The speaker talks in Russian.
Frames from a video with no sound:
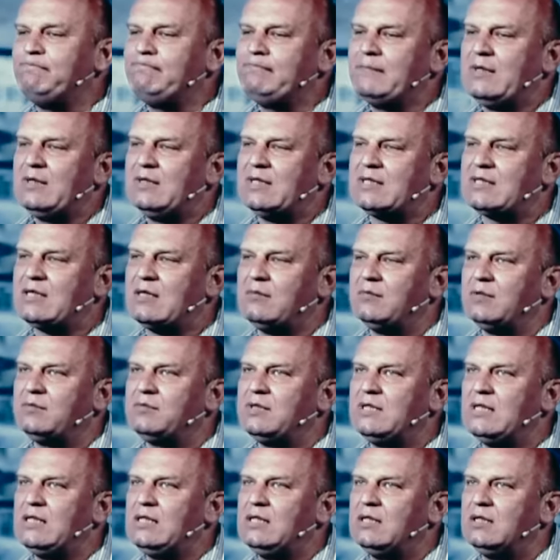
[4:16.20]
на самом
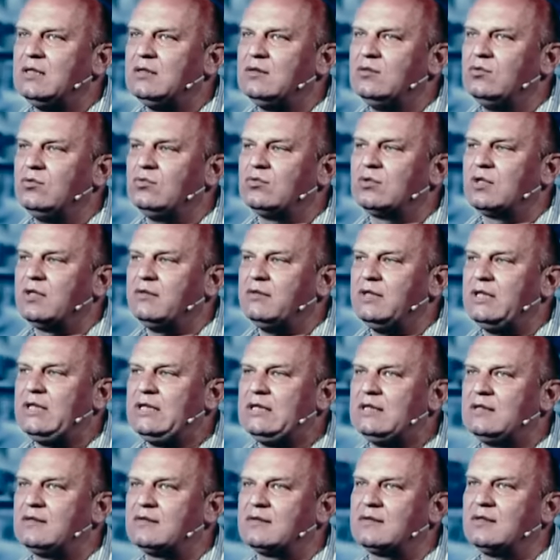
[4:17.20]
деле, ну, говорит
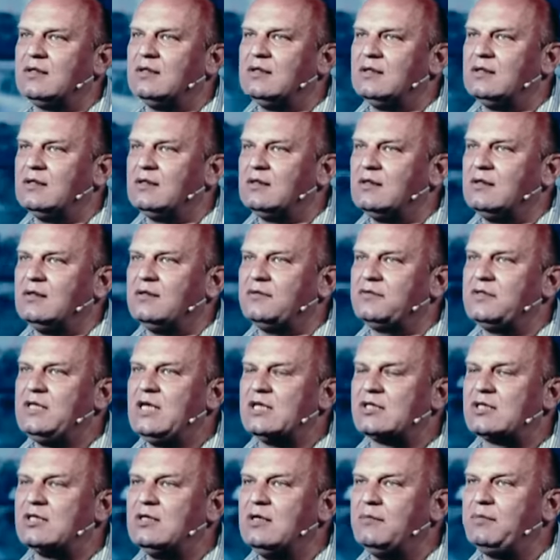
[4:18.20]
э,
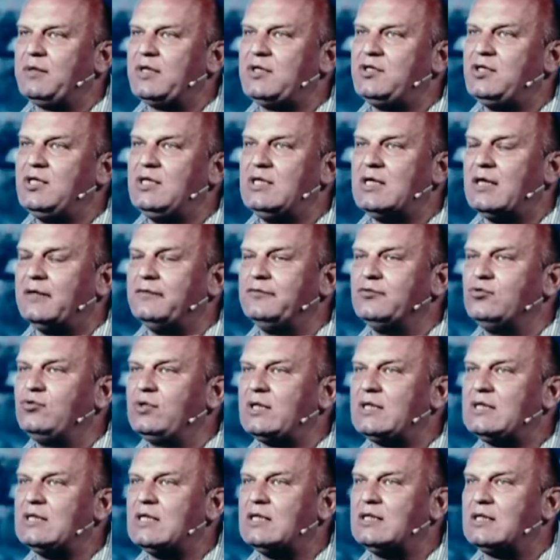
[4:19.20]
внешняя причина, а
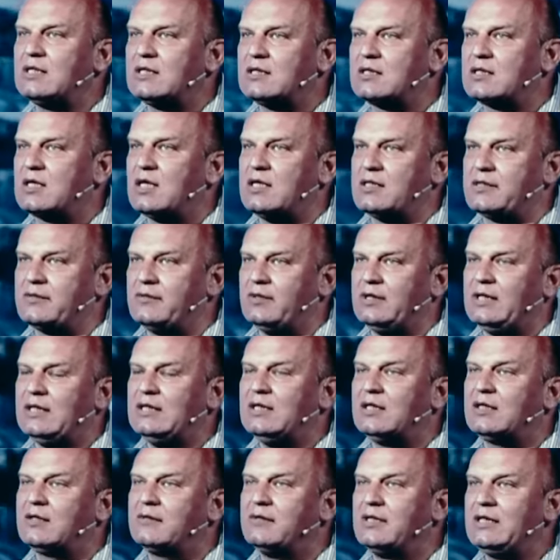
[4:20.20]
внутренняя не рассказывает. Она
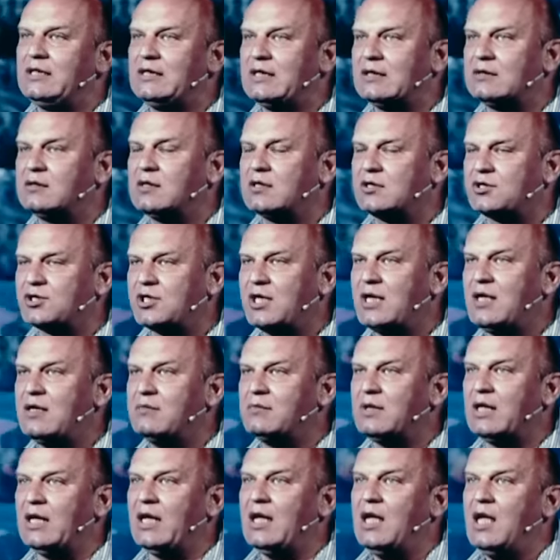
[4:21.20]
говорит
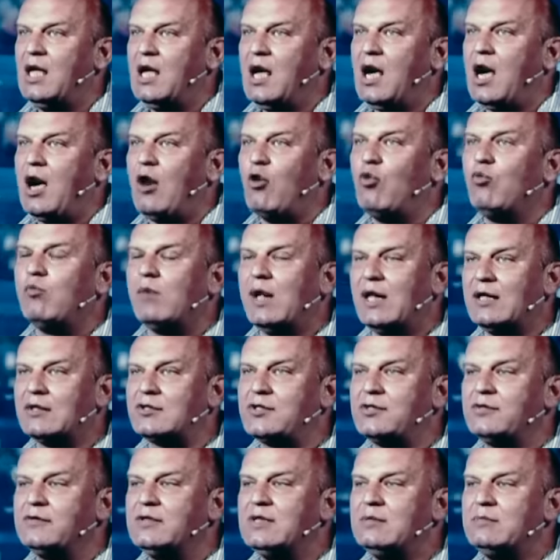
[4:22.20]
оглашаемая, а
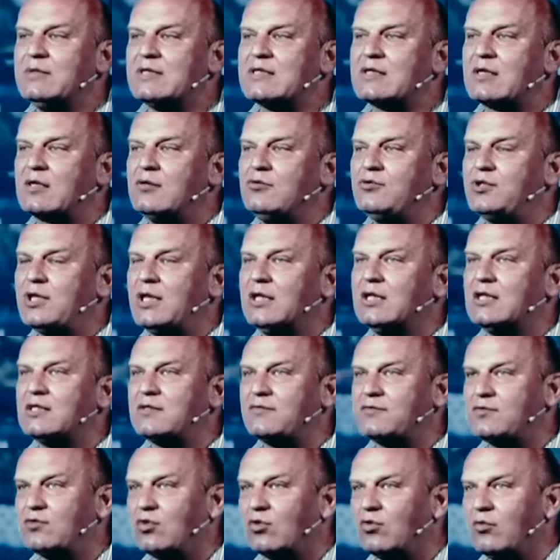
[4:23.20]
умалчиваемая заключалась в
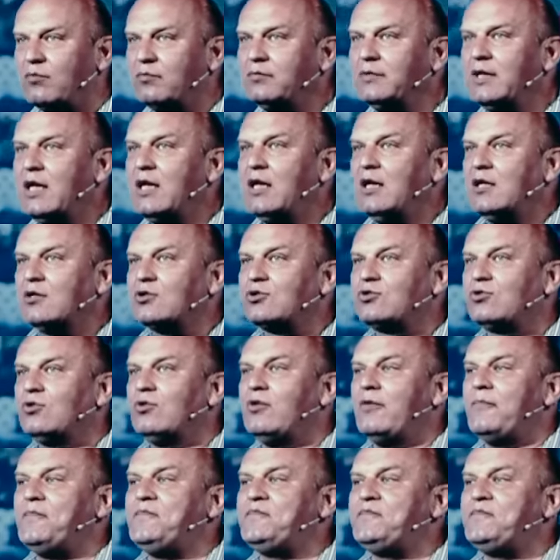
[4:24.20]
том, что